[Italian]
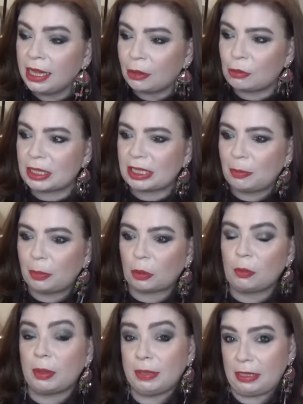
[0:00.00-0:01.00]
Quindi
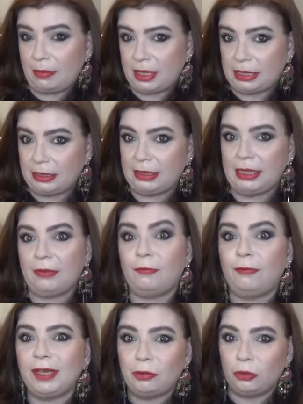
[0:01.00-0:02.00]
probabilmente
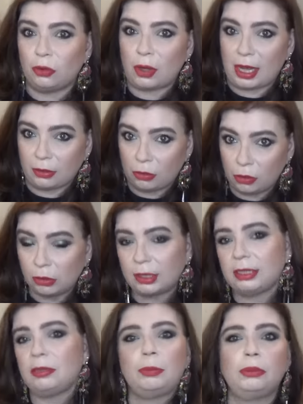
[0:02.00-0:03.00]
vedo
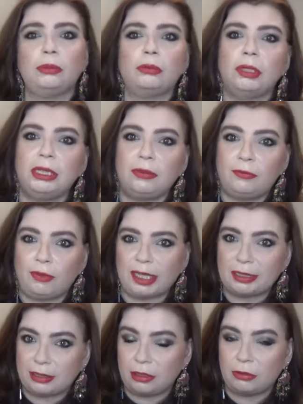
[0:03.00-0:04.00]
ancora di più gli
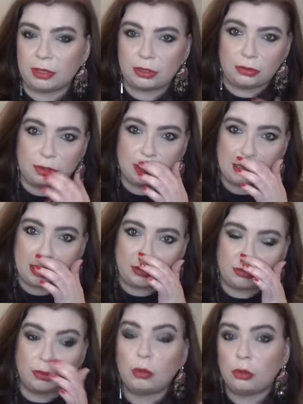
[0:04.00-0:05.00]
effetti di questo
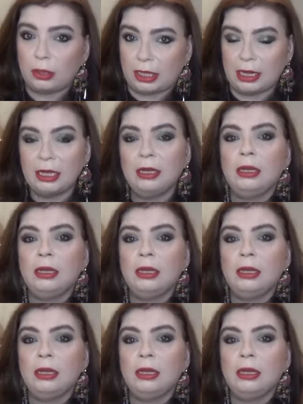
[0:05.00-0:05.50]
siero ora